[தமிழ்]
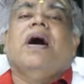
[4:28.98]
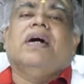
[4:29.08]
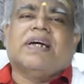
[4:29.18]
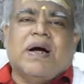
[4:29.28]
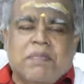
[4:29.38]

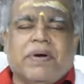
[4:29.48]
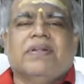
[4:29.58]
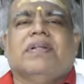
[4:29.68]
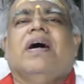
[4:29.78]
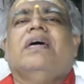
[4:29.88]

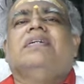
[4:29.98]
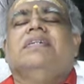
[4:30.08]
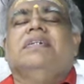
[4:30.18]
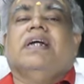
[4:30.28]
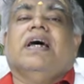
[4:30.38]
அதுக்கப்புறம்தான்
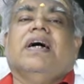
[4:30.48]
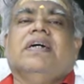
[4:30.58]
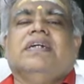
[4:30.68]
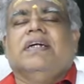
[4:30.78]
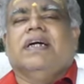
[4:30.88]
ஏன்னா
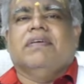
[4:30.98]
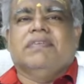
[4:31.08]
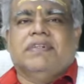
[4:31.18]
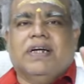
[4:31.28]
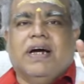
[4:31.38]
இங்கே
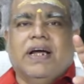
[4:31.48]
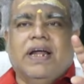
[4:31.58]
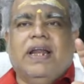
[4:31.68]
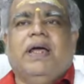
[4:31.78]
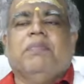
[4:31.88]
வந்து
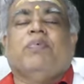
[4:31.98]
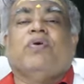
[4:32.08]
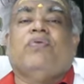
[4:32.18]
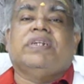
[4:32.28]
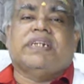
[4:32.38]
ஹைலி
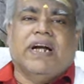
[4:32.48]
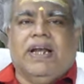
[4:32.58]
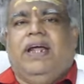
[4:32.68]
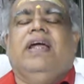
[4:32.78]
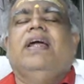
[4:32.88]

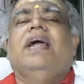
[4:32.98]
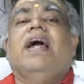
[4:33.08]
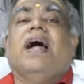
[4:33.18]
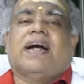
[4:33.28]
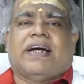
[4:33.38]
ப்ரொஃபஷனலி
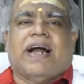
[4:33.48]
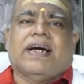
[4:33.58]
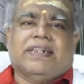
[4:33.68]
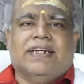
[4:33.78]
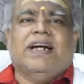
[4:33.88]

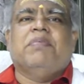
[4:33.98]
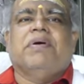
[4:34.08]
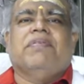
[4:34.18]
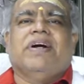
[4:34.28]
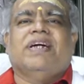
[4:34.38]
அட்ராக்டட்
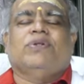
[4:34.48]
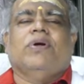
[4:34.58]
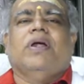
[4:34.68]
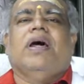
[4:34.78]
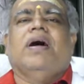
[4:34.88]
அப்படி வேணால்
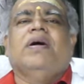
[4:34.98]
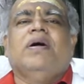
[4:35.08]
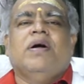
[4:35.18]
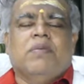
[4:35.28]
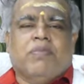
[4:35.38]
சொல்லலாம்
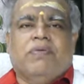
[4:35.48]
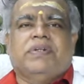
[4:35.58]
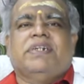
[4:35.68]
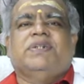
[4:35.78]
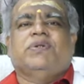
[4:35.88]

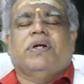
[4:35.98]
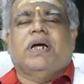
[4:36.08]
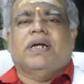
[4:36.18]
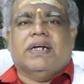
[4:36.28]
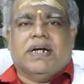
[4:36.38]
ப்ரொஃபஷன்
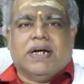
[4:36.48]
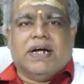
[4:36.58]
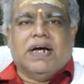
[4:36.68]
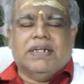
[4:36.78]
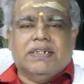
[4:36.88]
சொன்னு
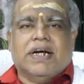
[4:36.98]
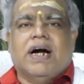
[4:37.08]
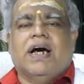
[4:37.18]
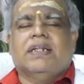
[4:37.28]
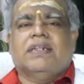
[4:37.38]
கேட்டால் இந்த
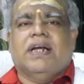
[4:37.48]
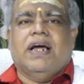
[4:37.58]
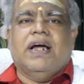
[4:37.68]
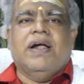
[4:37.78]
காலத்தில்